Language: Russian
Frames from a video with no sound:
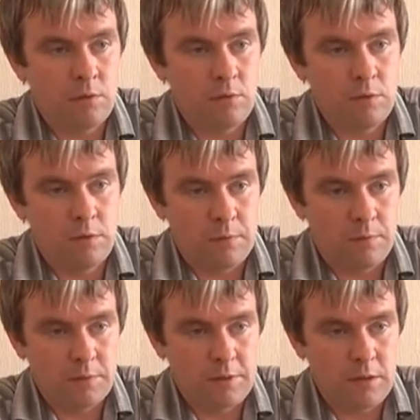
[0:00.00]
то
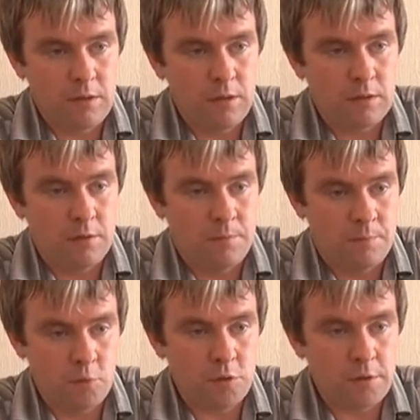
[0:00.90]
возникает
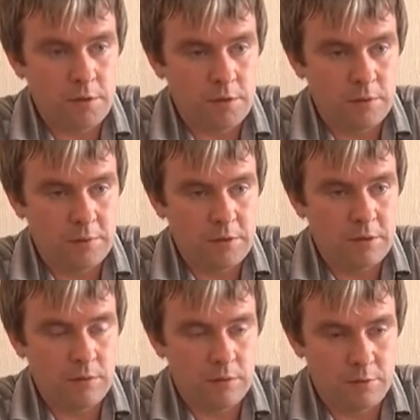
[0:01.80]
тоже риск,
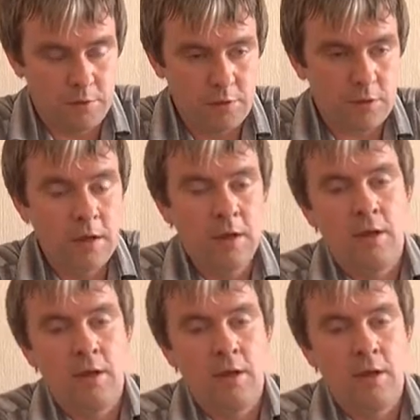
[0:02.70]
возникает э, риск